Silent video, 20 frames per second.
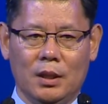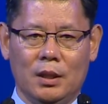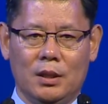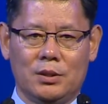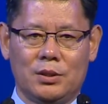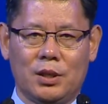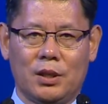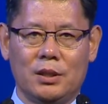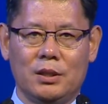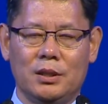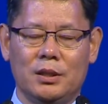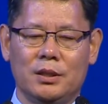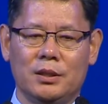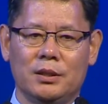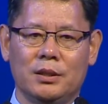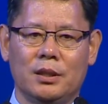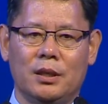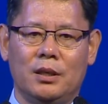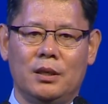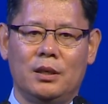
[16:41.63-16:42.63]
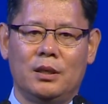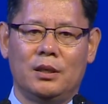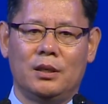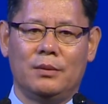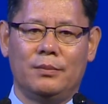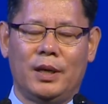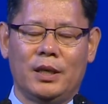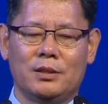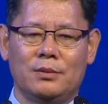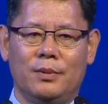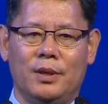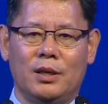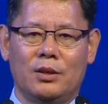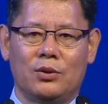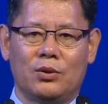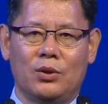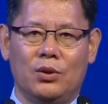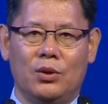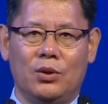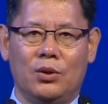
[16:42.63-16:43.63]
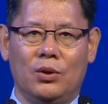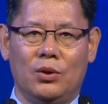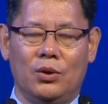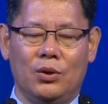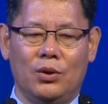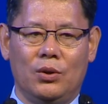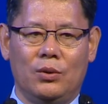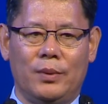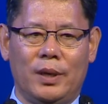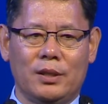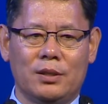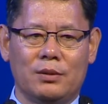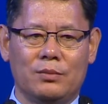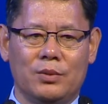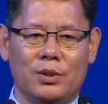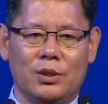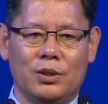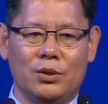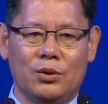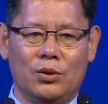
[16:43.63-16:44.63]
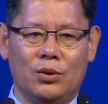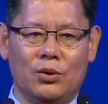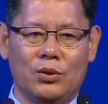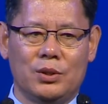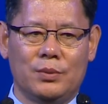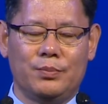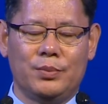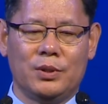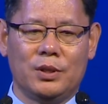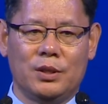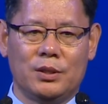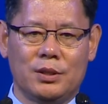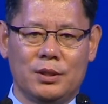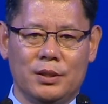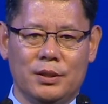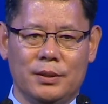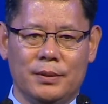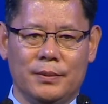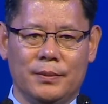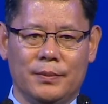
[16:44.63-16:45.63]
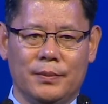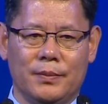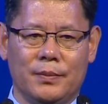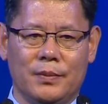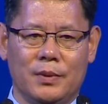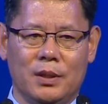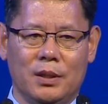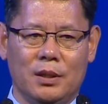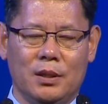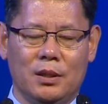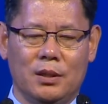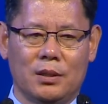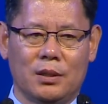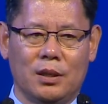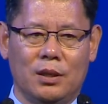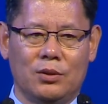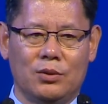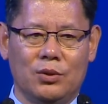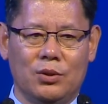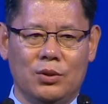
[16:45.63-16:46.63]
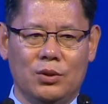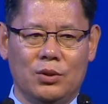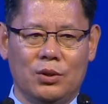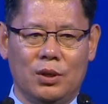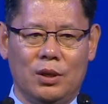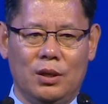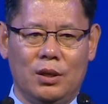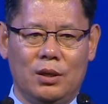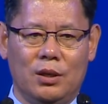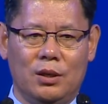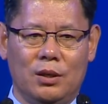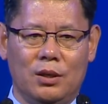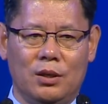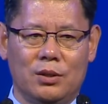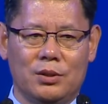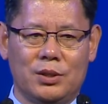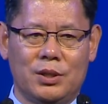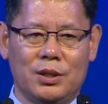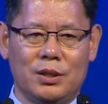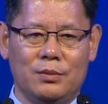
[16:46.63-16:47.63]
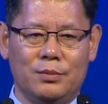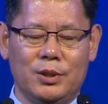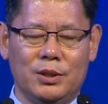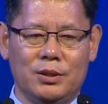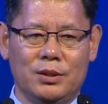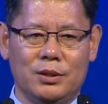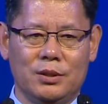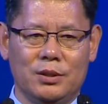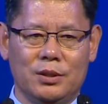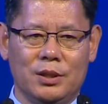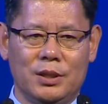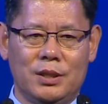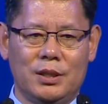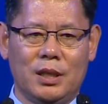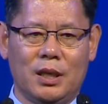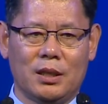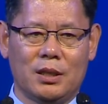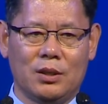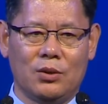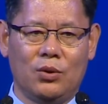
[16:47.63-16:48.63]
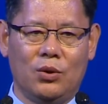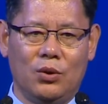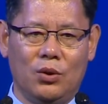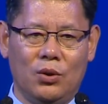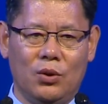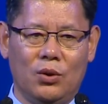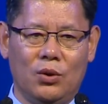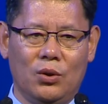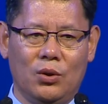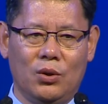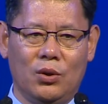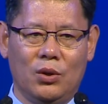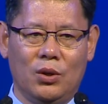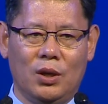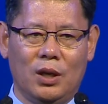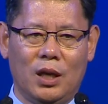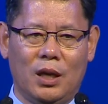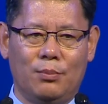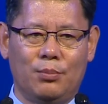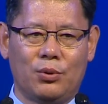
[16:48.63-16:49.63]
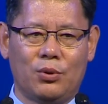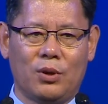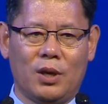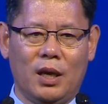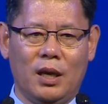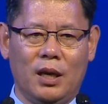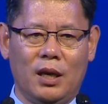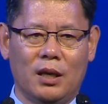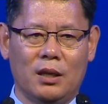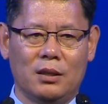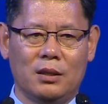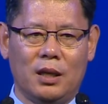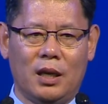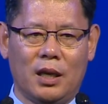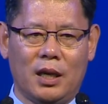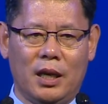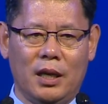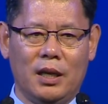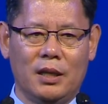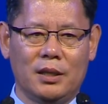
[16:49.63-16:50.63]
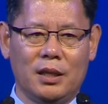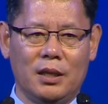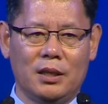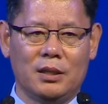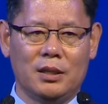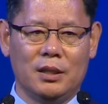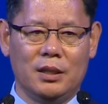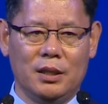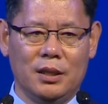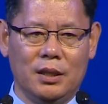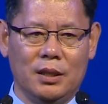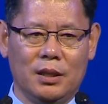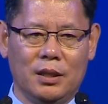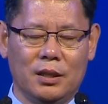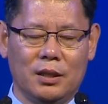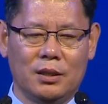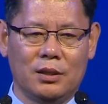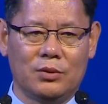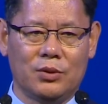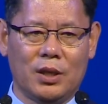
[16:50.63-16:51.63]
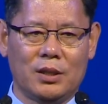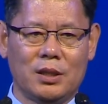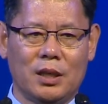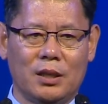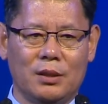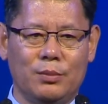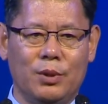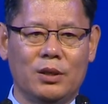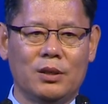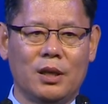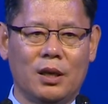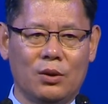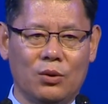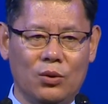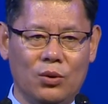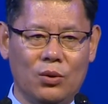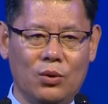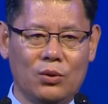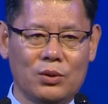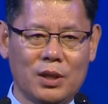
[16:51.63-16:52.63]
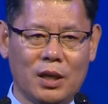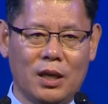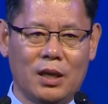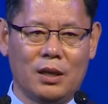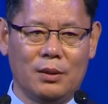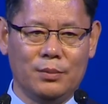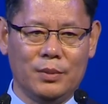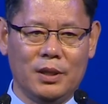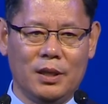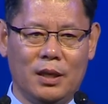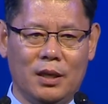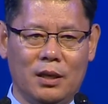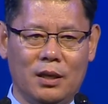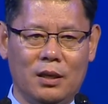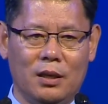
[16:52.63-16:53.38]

저는 마지막으로 말씀드리고 싶은 것은 결국 어, 지금은 시작이고 앞으로 가야, 가야 될 길이 굉장히 멀다고 생각합니다.